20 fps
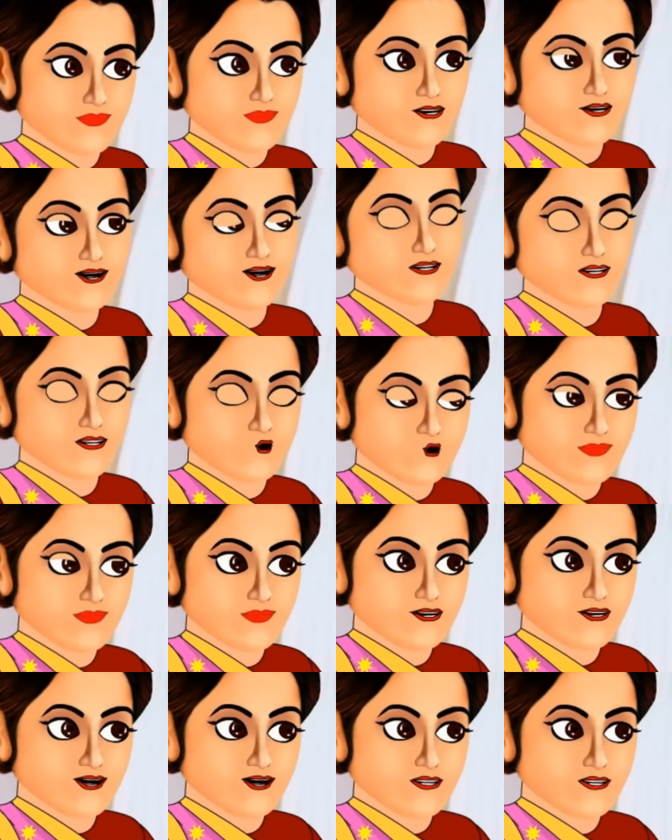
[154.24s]
वो कल
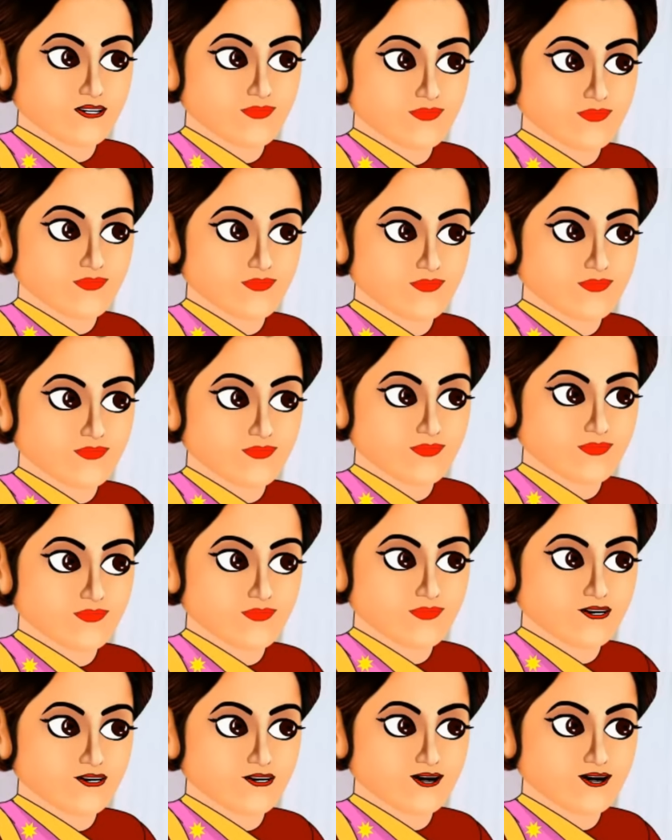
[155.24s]
खाया था
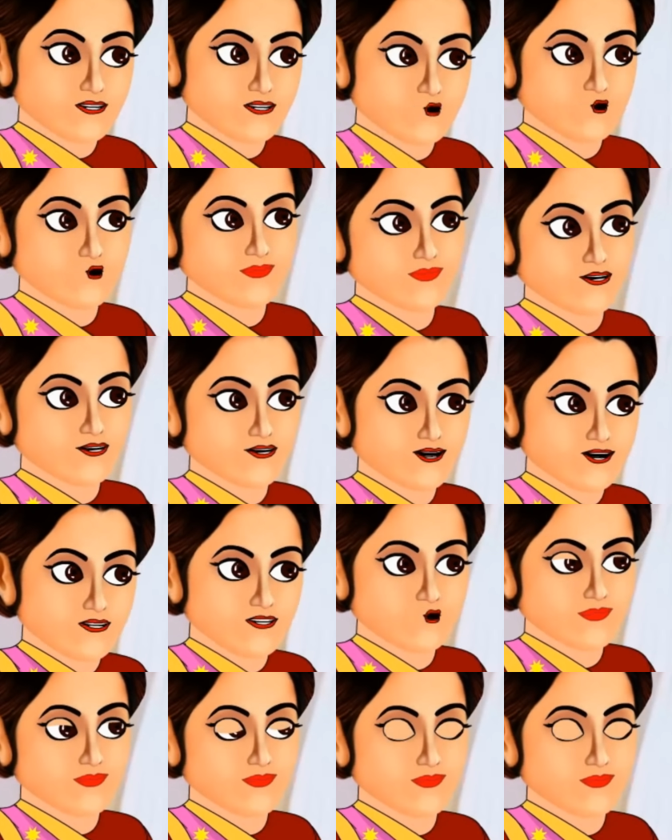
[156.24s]
आज के खाने
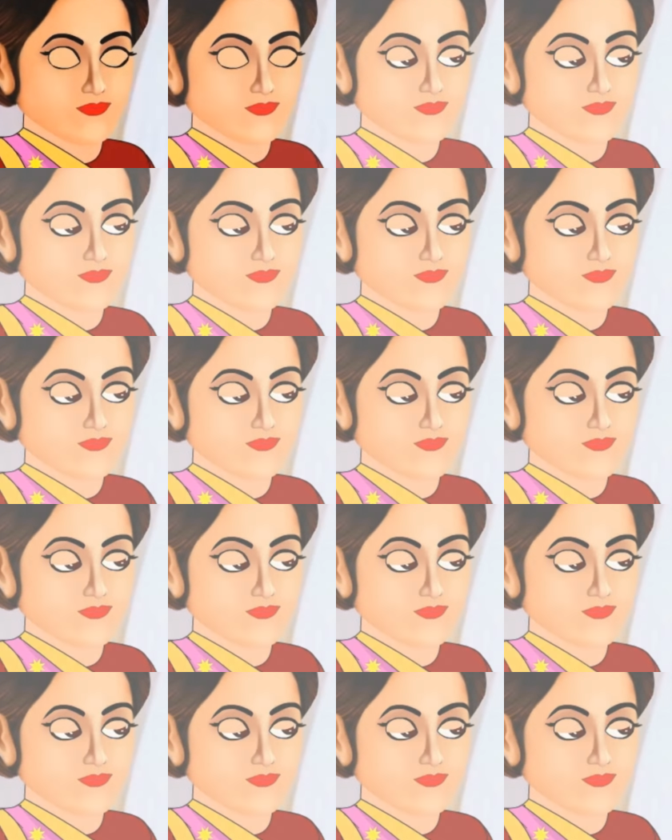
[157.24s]
का क्या